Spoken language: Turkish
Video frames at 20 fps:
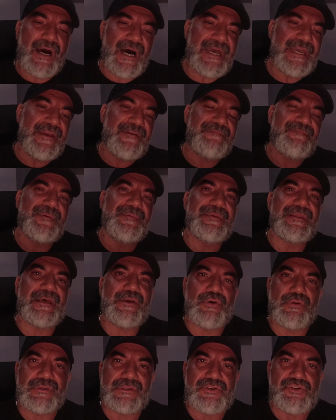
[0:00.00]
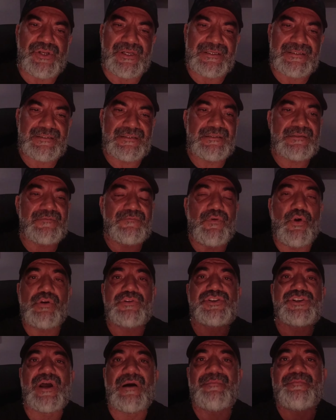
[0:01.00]
IFBB'de yol alacaksınız.
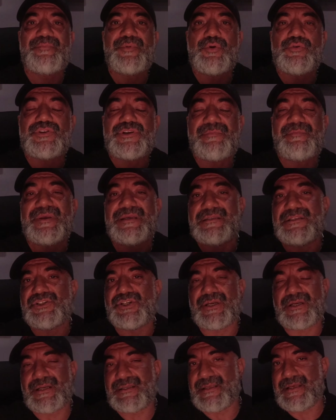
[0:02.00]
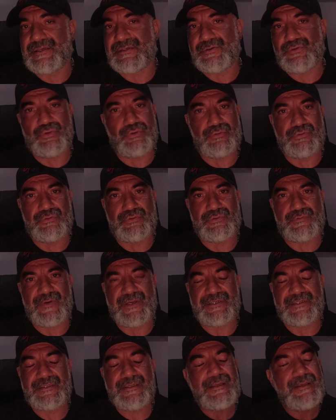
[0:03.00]
World Championship'e gidecek kadar yolunuz
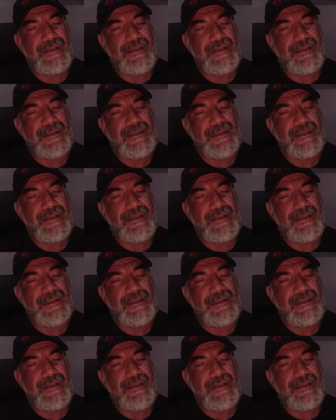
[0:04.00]
var.